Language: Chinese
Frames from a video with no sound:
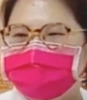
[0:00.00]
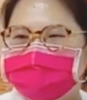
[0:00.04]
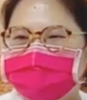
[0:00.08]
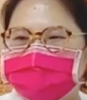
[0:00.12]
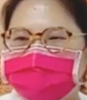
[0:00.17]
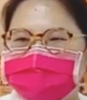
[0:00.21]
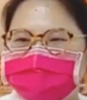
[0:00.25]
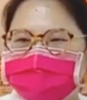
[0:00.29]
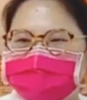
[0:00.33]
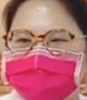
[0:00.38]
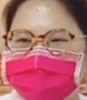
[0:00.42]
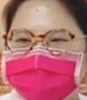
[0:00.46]
我
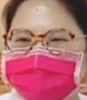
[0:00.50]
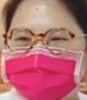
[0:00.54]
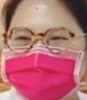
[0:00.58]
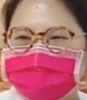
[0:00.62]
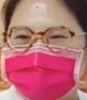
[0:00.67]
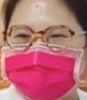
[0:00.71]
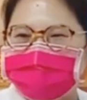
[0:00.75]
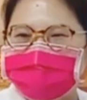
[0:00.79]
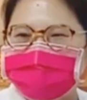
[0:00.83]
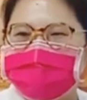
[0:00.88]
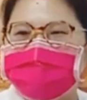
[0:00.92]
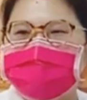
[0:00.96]
们以
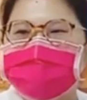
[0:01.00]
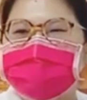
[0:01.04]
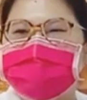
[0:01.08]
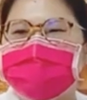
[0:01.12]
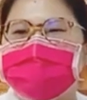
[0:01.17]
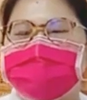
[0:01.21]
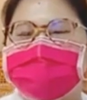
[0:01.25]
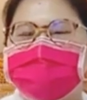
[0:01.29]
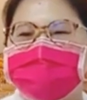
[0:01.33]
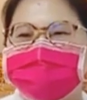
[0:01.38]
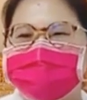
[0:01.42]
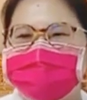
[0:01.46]
前都会
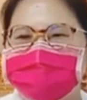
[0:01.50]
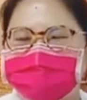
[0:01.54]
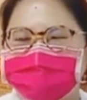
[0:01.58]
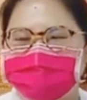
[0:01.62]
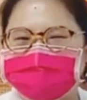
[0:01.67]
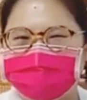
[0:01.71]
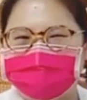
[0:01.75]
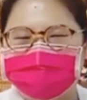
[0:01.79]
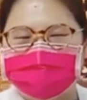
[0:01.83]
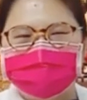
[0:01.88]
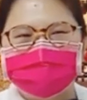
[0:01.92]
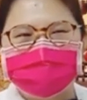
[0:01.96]
遇到，就
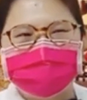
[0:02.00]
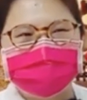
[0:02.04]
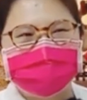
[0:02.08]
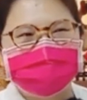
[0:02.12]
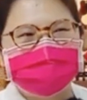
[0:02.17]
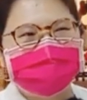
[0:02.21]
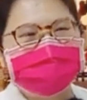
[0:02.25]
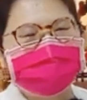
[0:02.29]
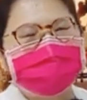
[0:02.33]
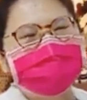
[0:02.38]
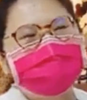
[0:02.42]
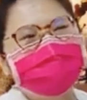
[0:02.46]
是
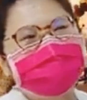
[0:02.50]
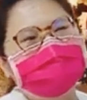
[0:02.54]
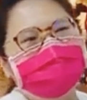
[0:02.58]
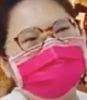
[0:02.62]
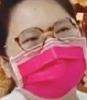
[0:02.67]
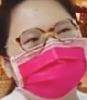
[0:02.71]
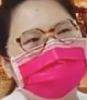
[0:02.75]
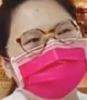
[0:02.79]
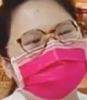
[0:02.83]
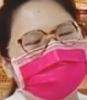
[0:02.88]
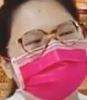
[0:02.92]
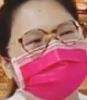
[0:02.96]

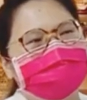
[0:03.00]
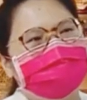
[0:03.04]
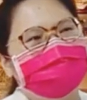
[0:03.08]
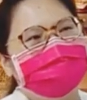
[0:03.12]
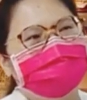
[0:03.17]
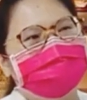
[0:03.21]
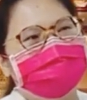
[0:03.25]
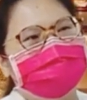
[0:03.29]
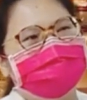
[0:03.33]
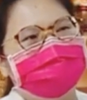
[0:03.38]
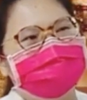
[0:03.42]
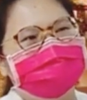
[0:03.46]
来
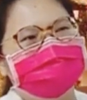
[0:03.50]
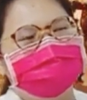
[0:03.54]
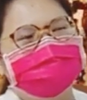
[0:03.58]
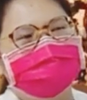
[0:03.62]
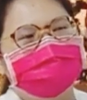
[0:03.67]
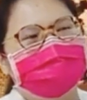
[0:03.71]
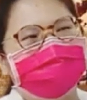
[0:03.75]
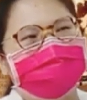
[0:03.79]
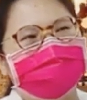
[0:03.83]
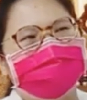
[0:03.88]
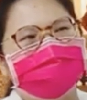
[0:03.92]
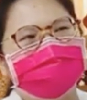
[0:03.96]
的人
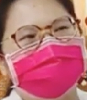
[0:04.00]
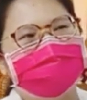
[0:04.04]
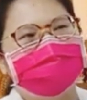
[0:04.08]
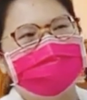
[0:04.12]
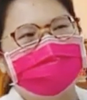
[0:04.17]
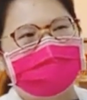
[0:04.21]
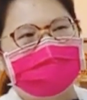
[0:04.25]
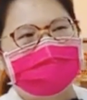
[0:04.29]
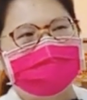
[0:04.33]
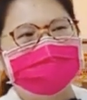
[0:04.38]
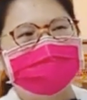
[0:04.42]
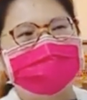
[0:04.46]
啊，他
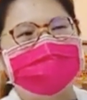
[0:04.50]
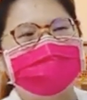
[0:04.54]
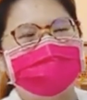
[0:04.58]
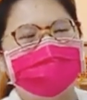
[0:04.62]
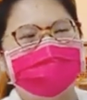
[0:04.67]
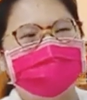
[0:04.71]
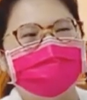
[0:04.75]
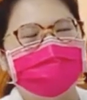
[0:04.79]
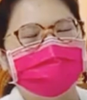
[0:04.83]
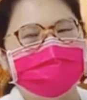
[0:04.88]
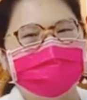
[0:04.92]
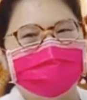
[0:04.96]
在外面
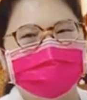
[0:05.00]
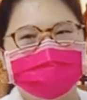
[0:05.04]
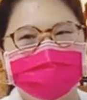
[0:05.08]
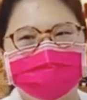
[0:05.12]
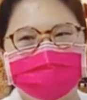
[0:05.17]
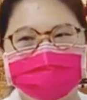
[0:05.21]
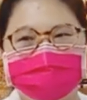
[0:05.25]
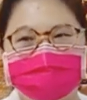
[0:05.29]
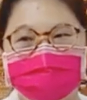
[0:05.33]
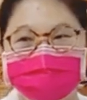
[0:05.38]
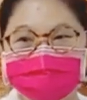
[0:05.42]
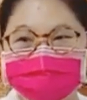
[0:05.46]
已经花
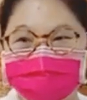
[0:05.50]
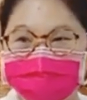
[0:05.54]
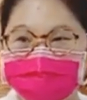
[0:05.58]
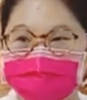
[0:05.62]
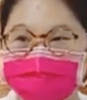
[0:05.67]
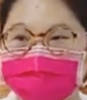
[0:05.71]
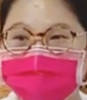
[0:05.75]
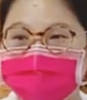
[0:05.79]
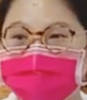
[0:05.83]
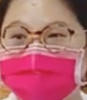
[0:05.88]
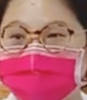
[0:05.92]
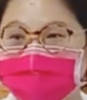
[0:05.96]
很多
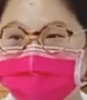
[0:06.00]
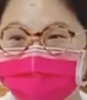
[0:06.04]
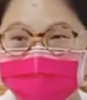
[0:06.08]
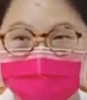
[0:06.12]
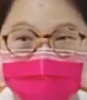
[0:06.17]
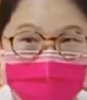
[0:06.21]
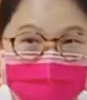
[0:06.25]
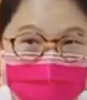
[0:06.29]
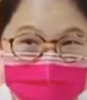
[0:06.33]
钱了，